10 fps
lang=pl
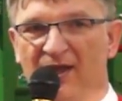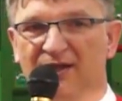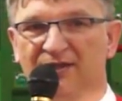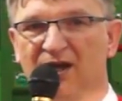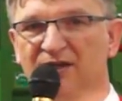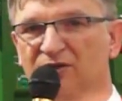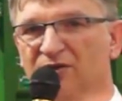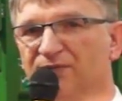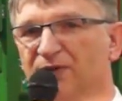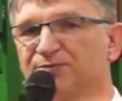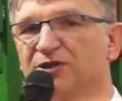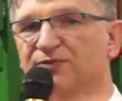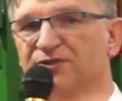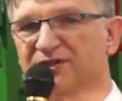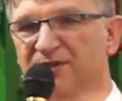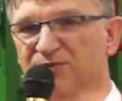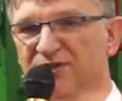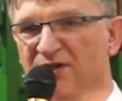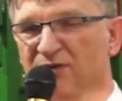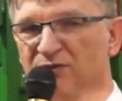Daje to komfort przede wszystkim przy
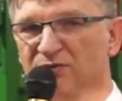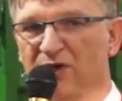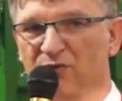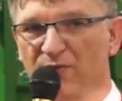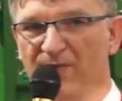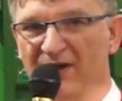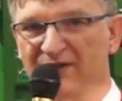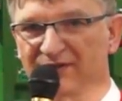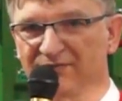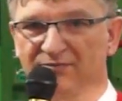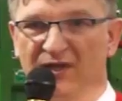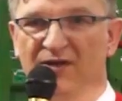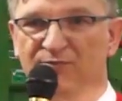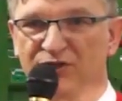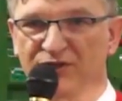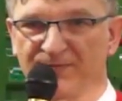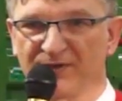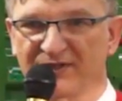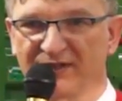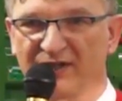załadunku Europalet. Przy szepie
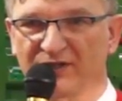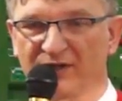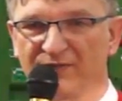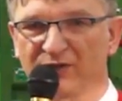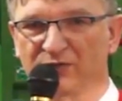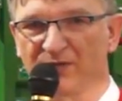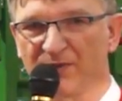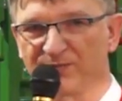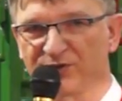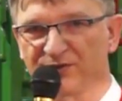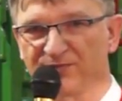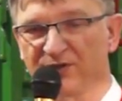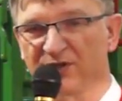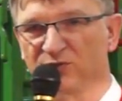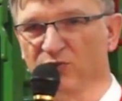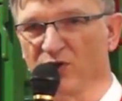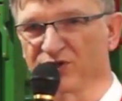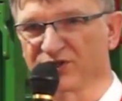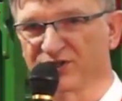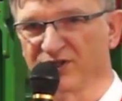standardowej, która ma e,
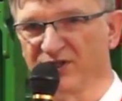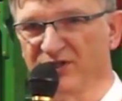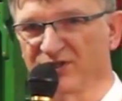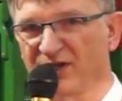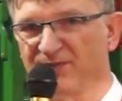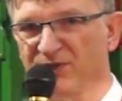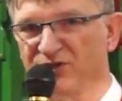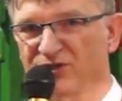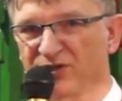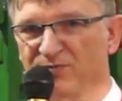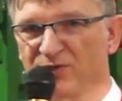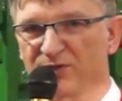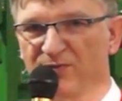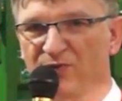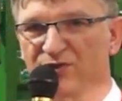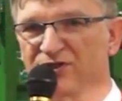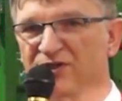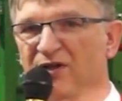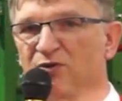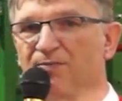długość skrzyni 4,50 możemy włożyć
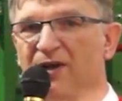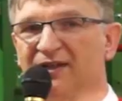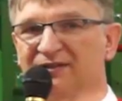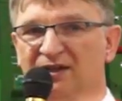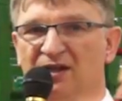tych Europalet